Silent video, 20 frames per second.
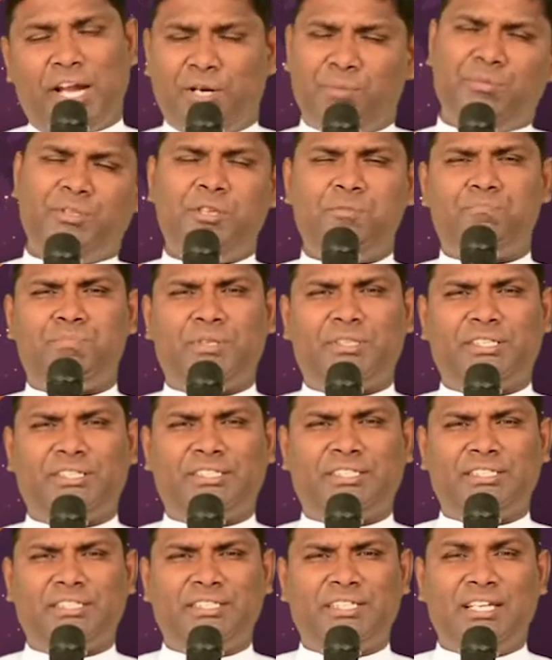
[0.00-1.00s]

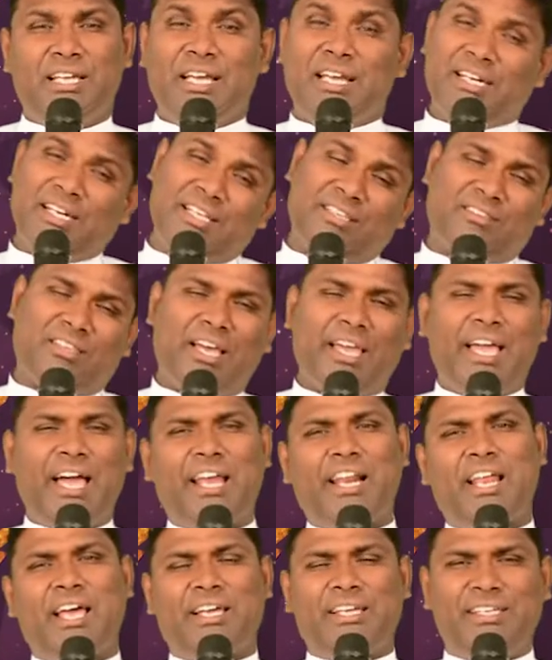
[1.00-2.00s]
அனுமதிப்பதற்கு நீ
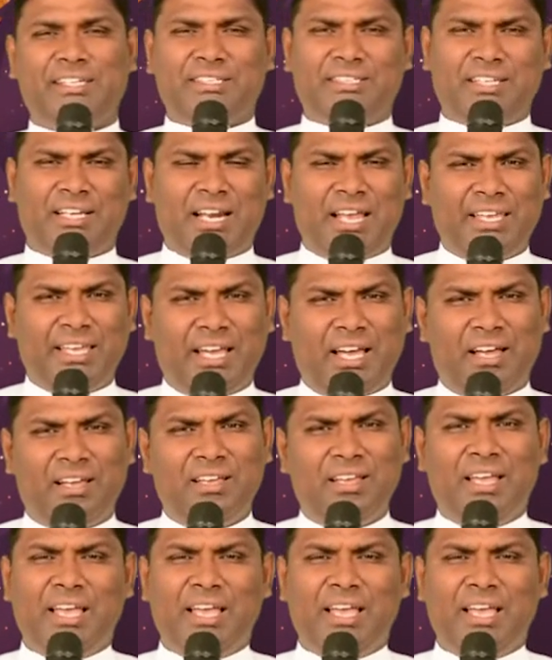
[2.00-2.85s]
தயாராக இருக்கிறாயா